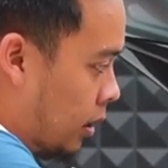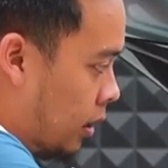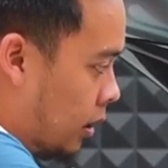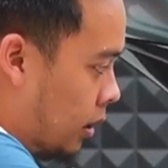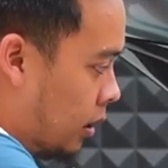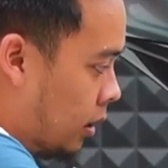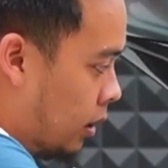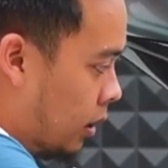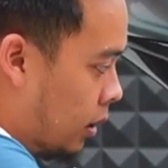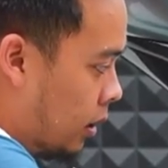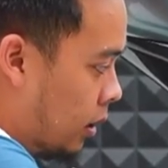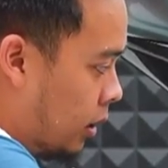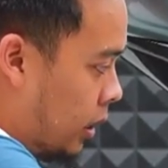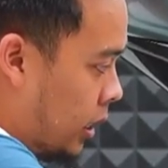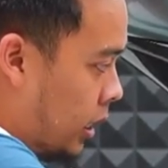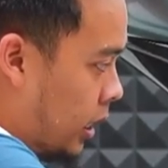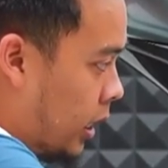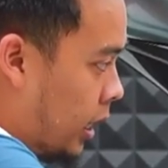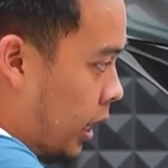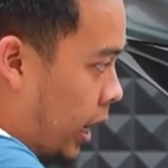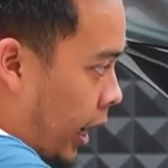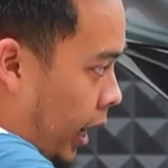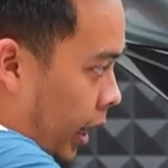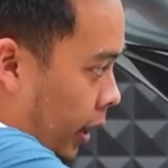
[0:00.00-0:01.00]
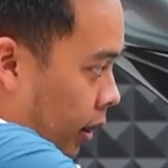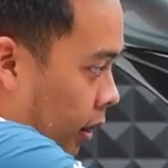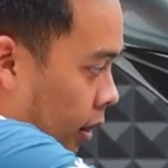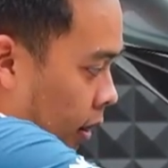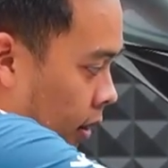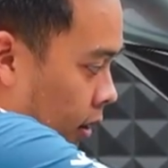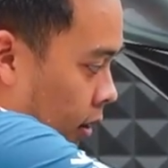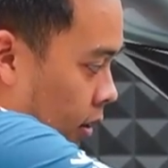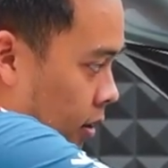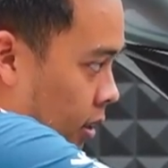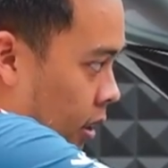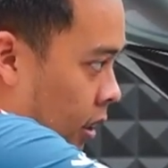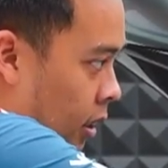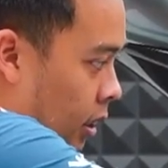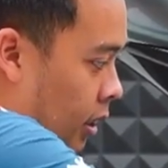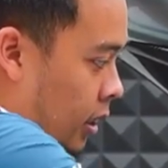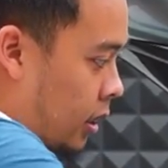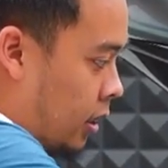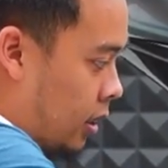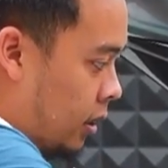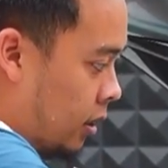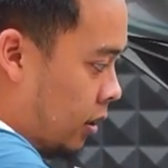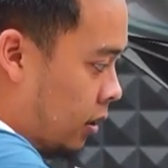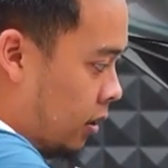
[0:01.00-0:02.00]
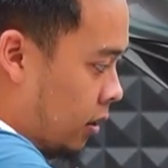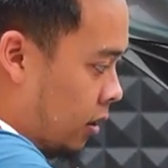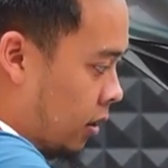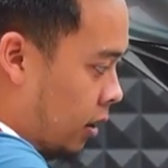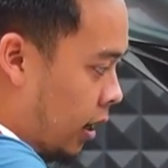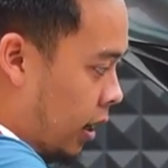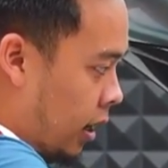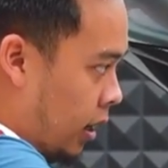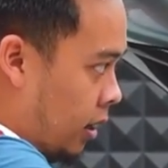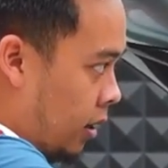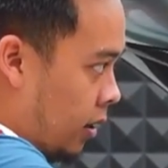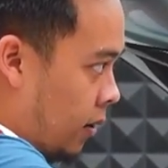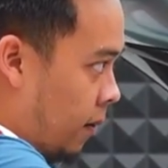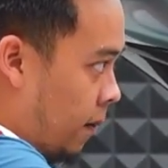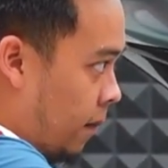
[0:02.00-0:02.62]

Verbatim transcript: uh, di head sini ya